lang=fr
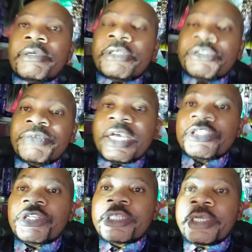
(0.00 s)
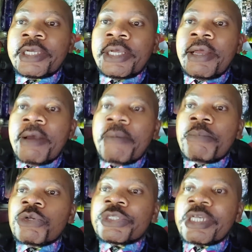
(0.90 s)
que je vais acheter
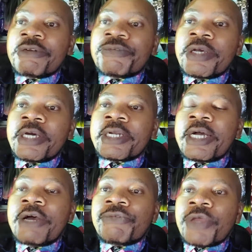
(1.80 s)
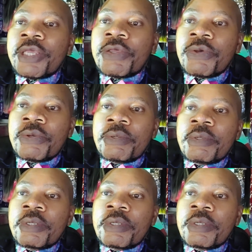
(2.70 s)
mon serveur avec euh,